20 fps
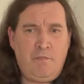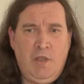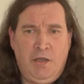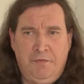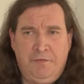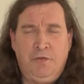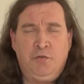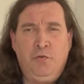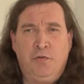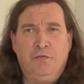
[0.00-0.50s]

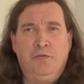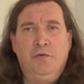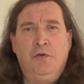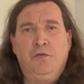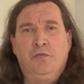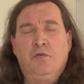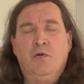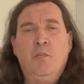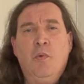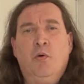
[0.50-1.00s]

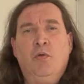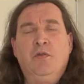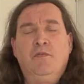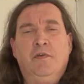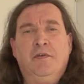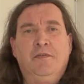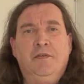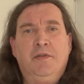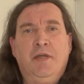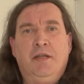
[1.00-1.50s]
instituições como a
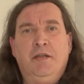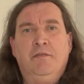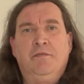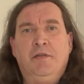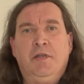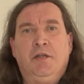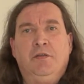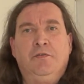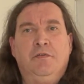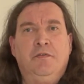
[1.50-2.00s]
Universidade
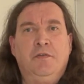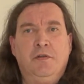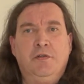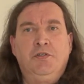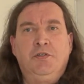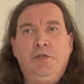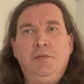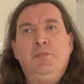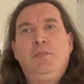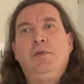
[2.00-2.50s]
Federal de
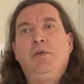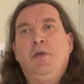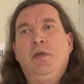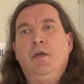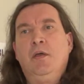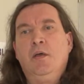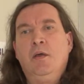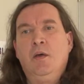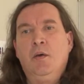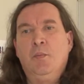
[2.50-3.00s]
Sergipe,
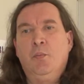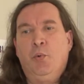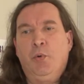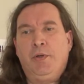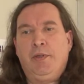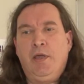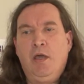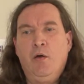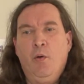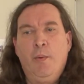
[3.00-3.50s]

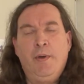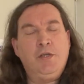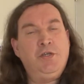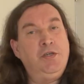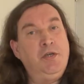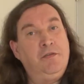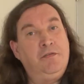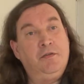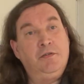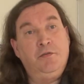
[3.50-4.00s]
porque é uma
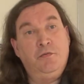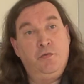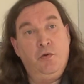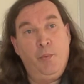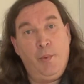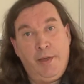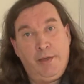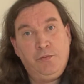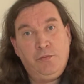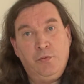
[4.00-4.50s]
agência de
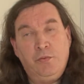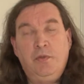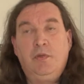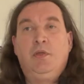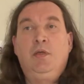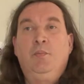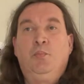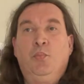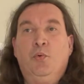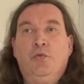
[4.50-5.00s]
fomento
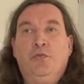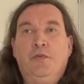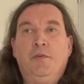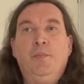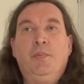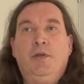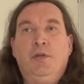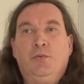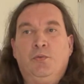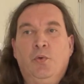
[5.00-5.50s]
que
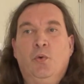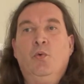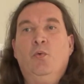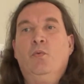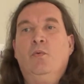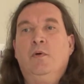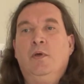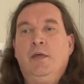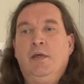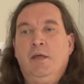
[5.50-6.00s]
possibilitou
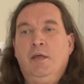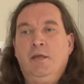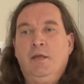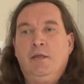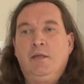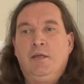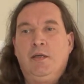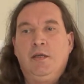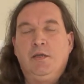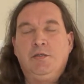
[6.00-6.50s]

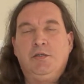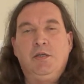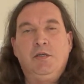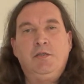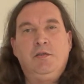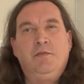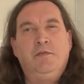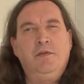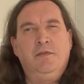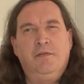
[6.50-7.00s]
que a
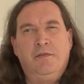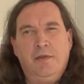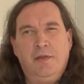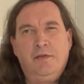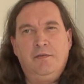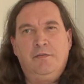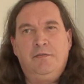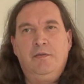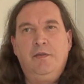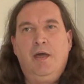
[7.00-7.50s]
gente
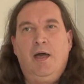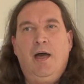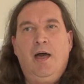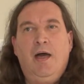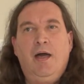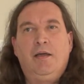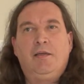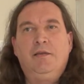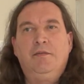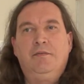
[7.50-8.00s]
fizesse
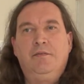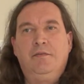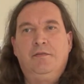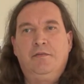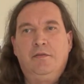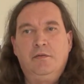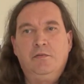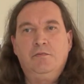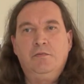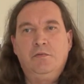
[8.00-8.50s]
a
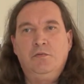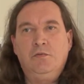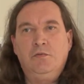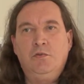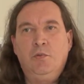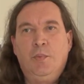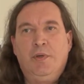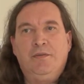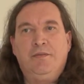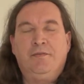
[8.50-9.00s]
aquisição
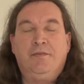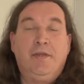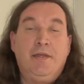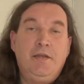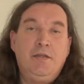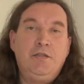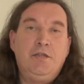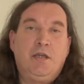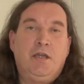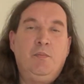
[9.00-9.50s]
de uma
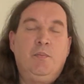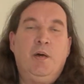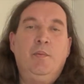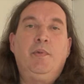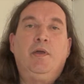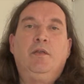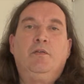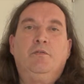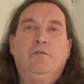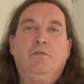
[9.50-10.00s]
série de
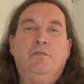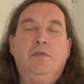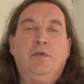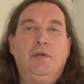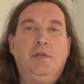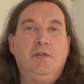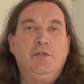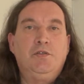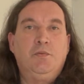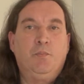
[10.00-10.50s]
equipamentos de
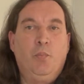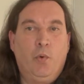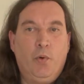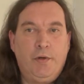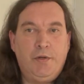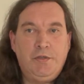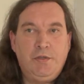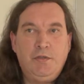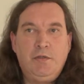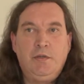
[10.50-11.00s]
grande
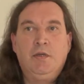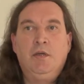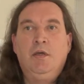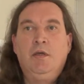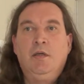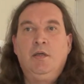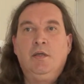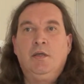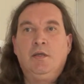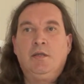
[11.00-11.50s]
porte
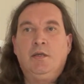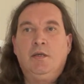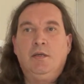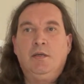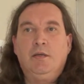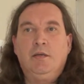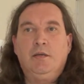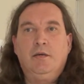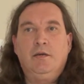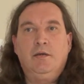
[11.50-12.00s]
que